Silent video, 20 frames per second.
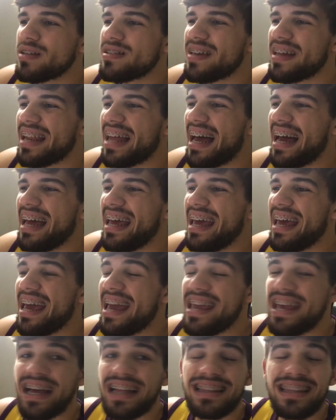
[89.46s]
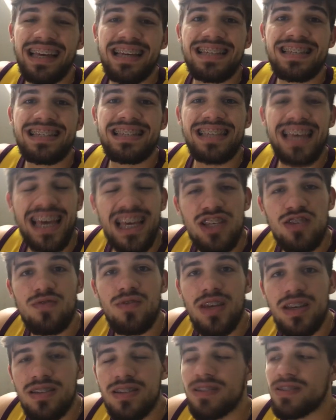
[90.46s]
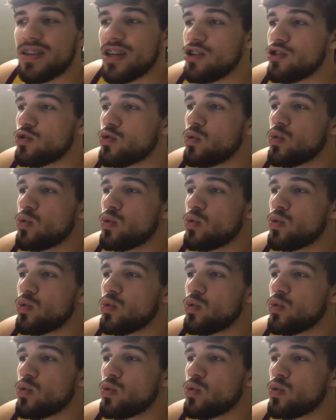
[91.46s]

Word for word: parcelar em até seis vezes sem